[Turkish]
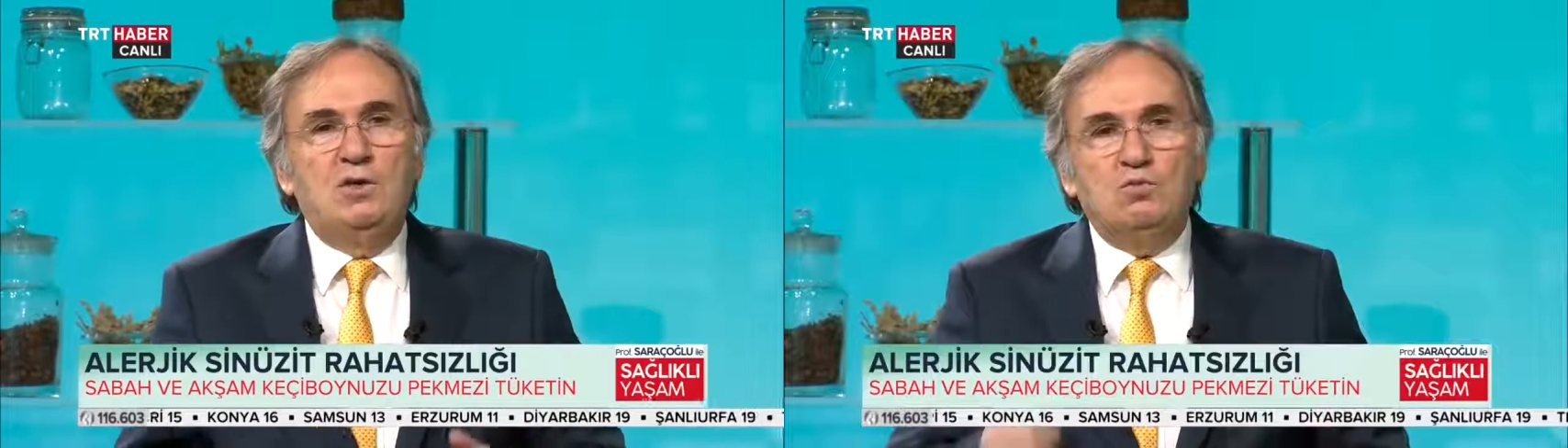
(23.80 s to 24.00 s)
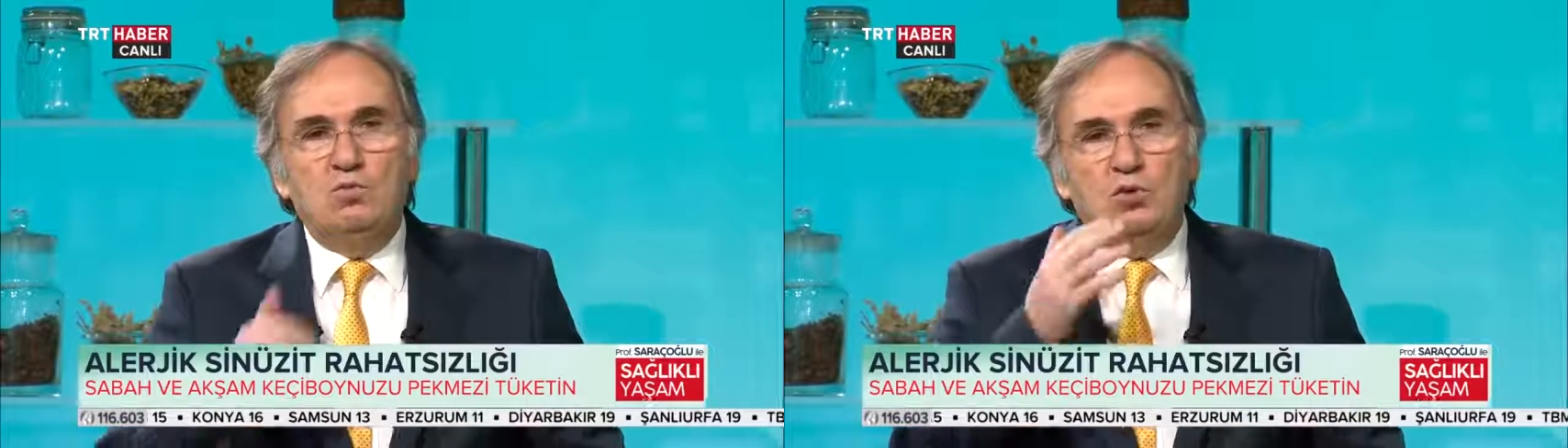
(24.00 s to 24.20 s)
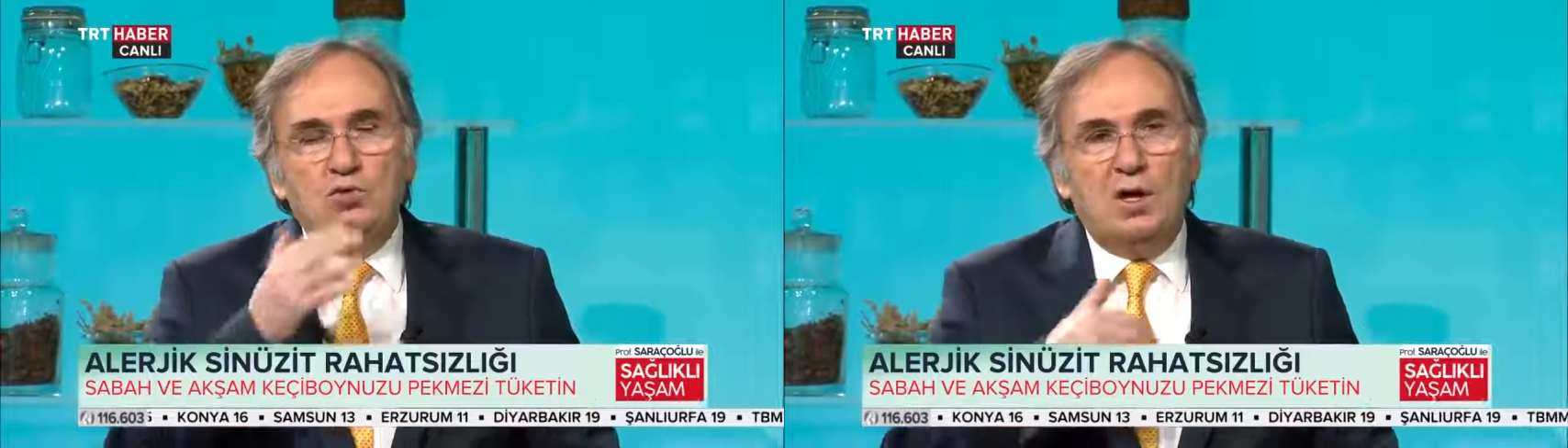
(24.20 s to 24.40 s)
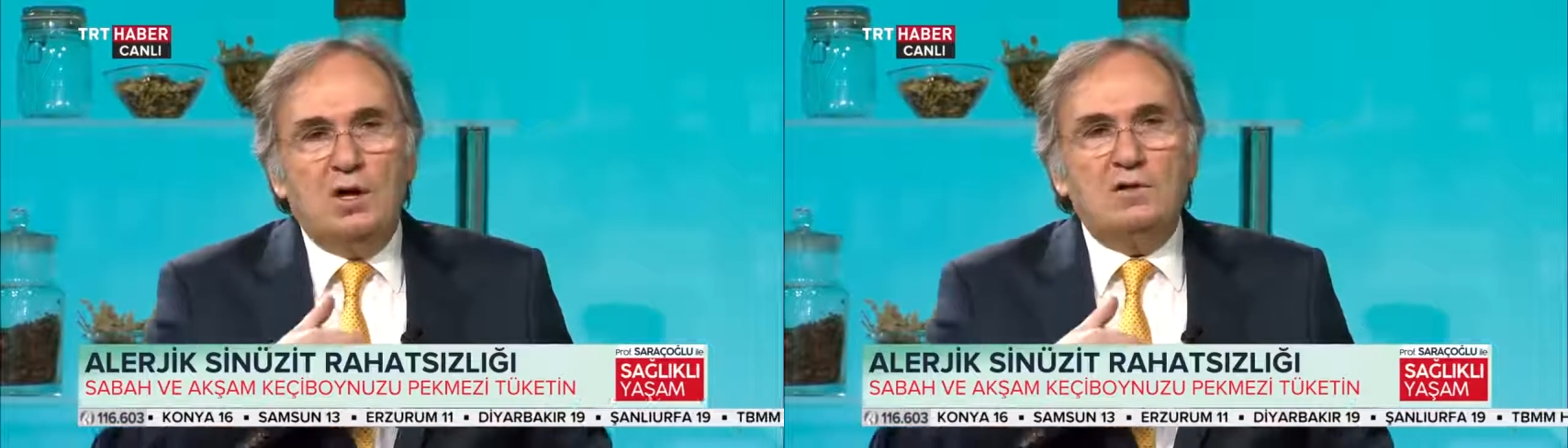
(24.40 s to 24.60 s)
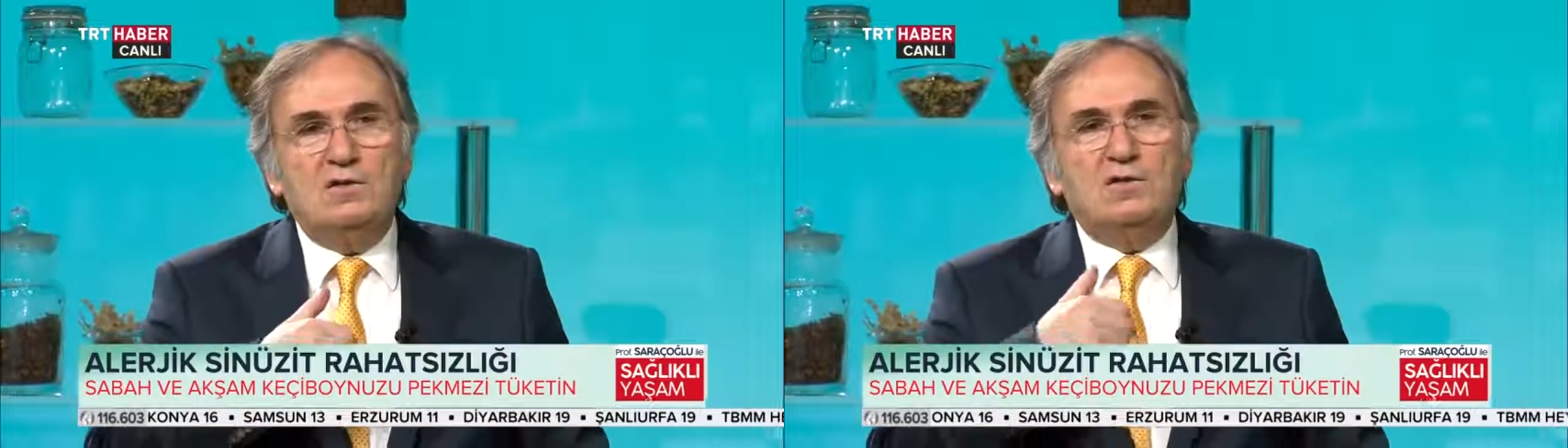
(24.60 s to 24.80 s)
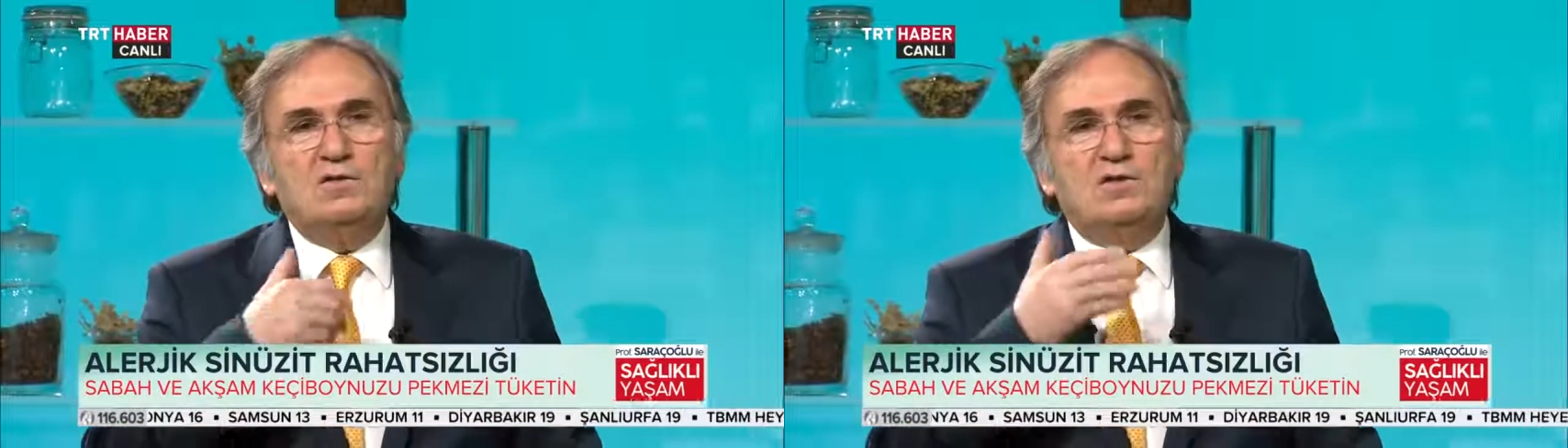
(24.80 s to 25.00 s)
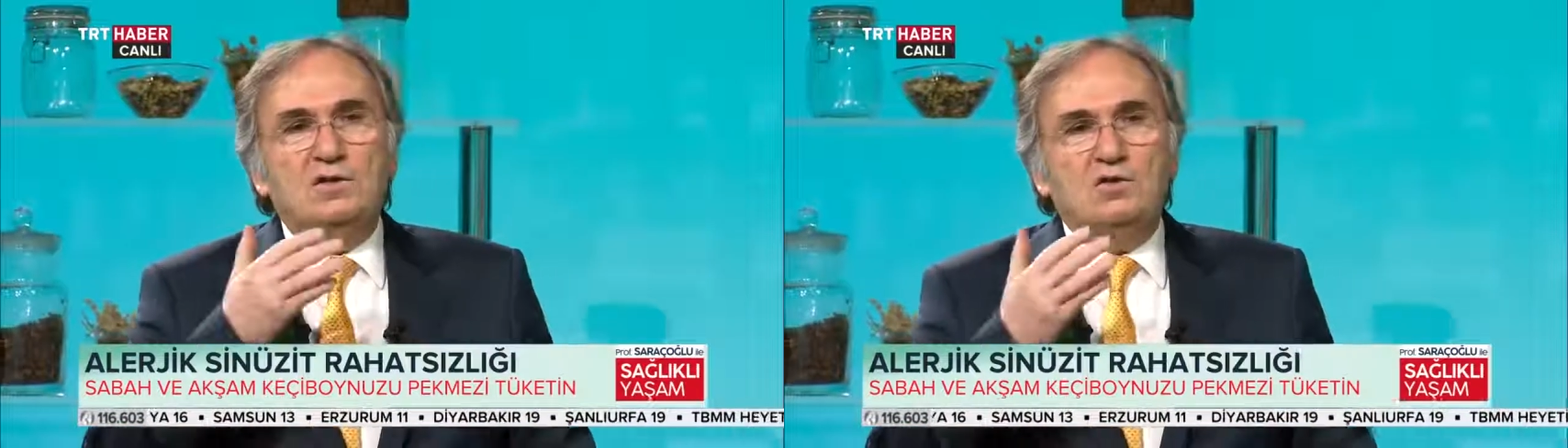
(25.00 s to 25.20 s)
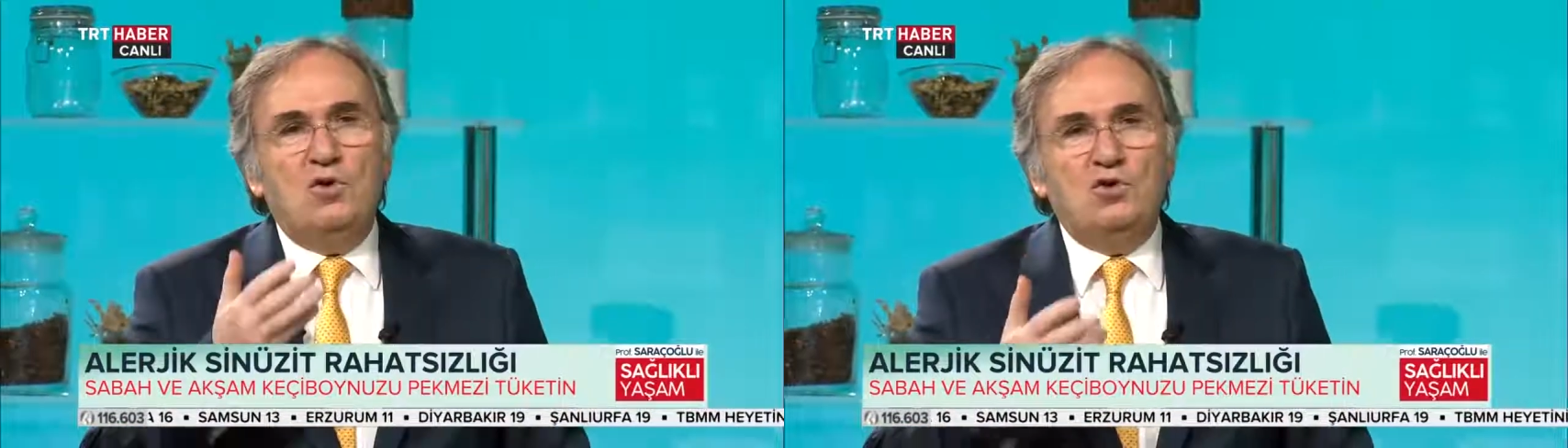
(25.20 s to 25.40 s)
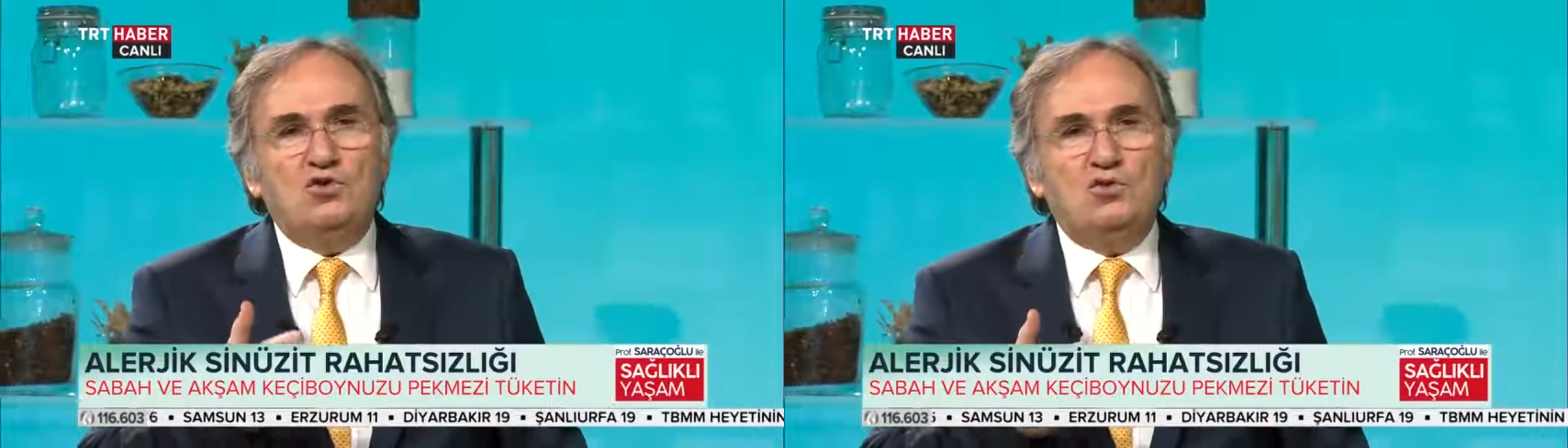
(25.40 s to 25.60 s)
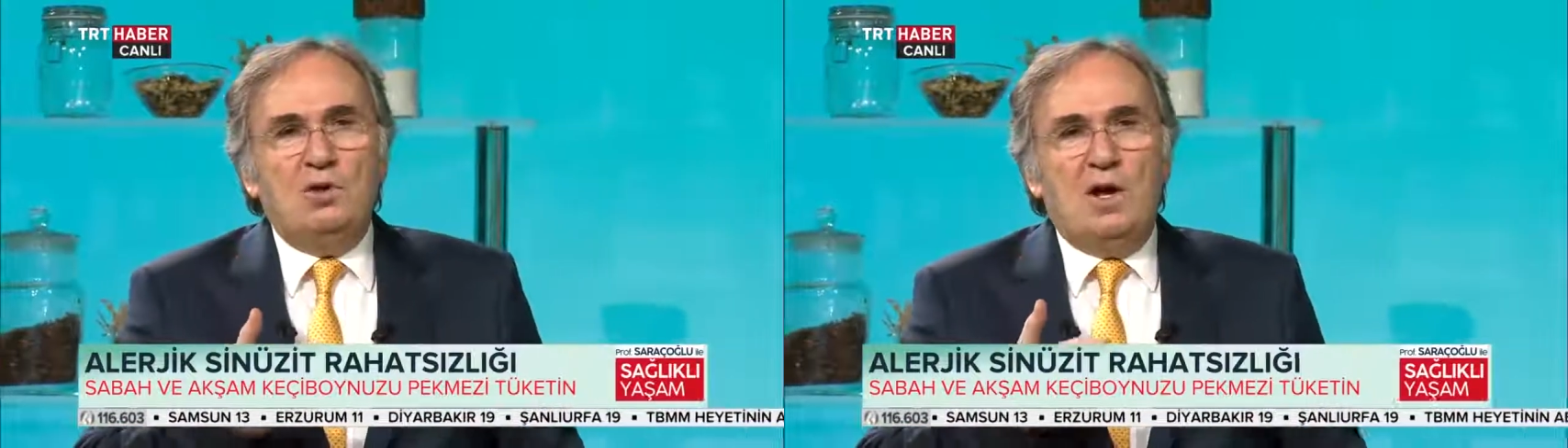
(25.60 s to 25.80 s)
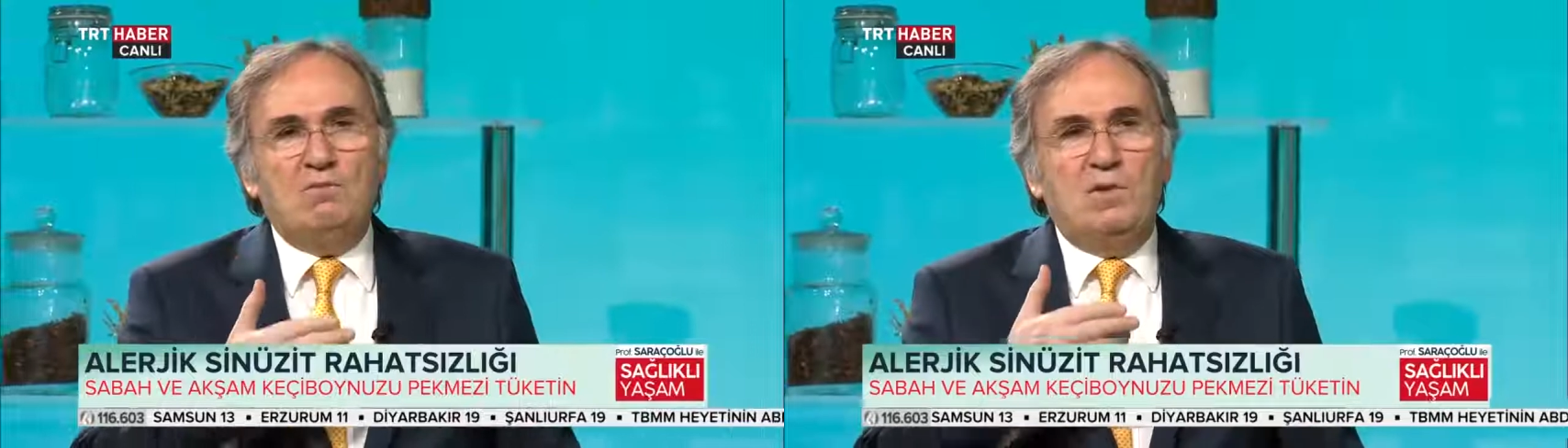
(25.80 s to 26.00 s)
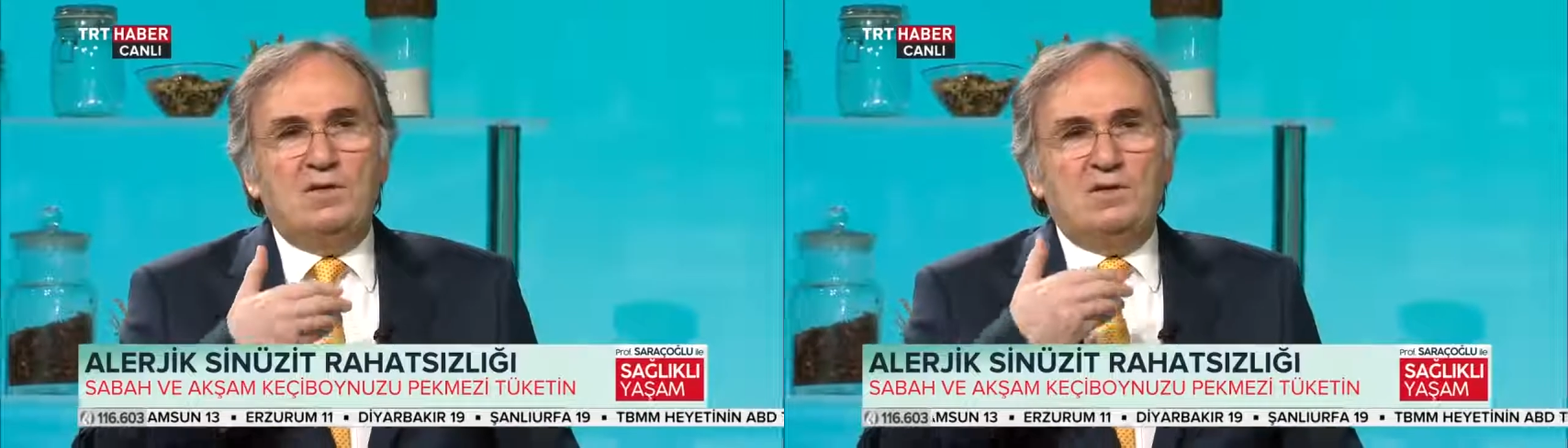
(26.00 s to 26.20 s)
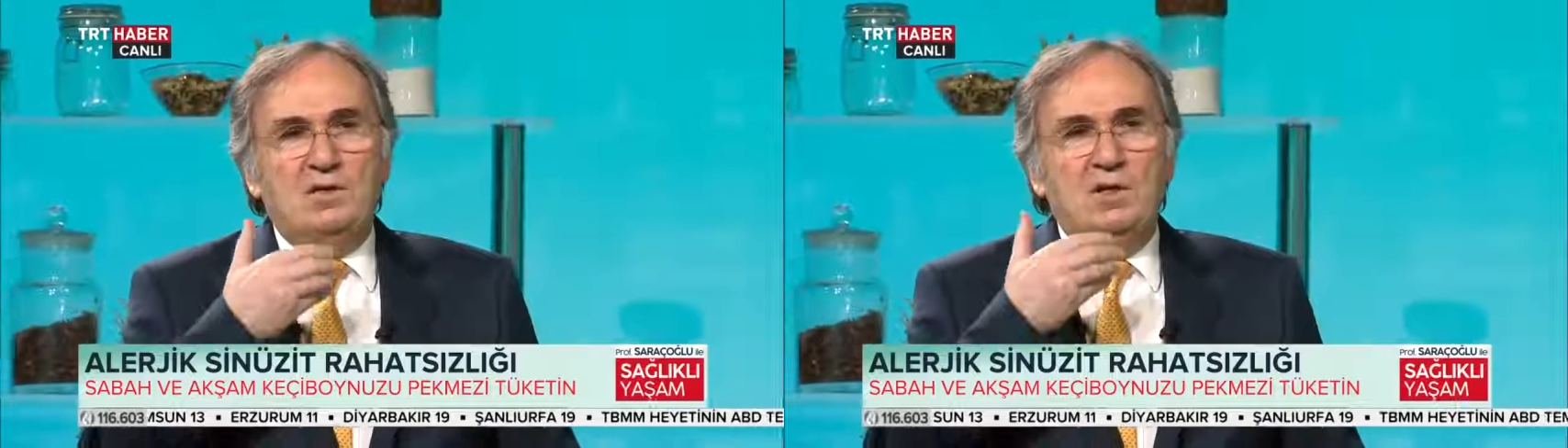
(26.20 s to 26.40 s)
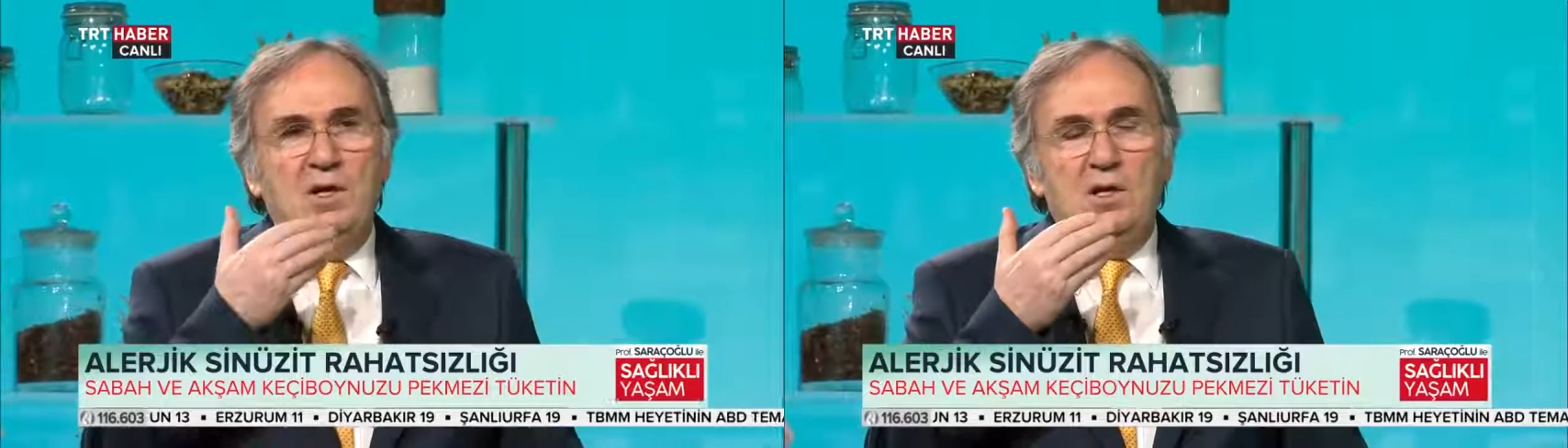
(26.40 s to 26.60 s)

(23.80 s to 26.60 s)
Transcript: Burun akıntısı, göz sulanması,